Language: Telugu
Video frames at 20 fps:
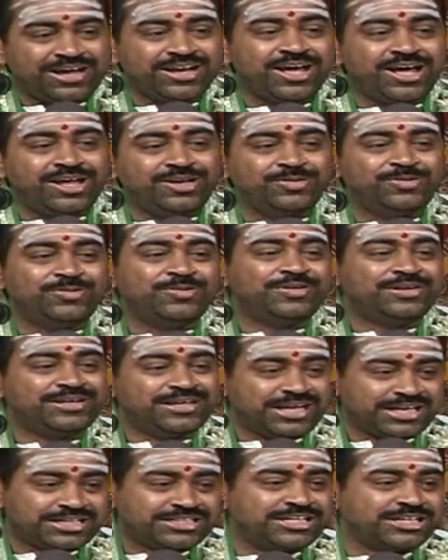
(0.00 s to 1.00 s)
వారాలు
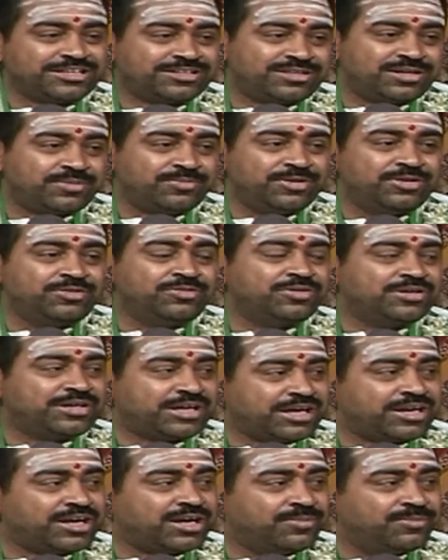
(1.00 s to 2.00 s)
నక్షత్రములు
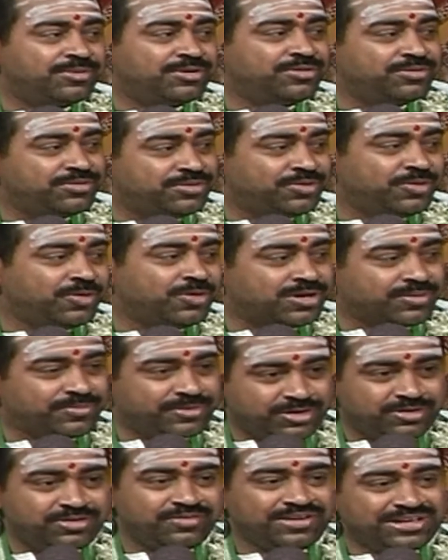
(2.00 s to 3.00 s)
కరణములు
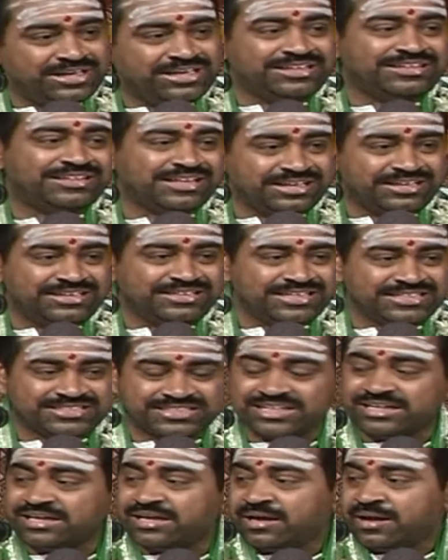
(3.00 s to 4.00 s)
యోగములు ఇవన్నీ
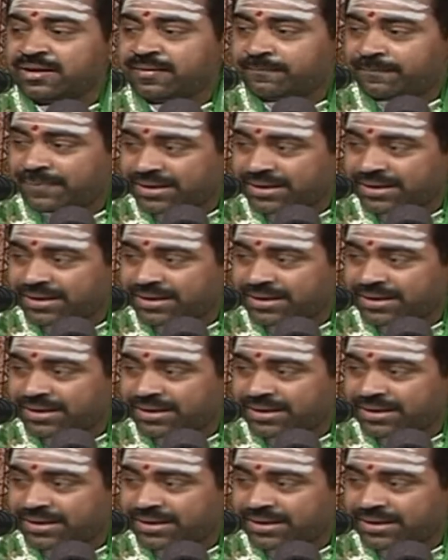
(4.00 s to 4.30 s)
తెలియజేసి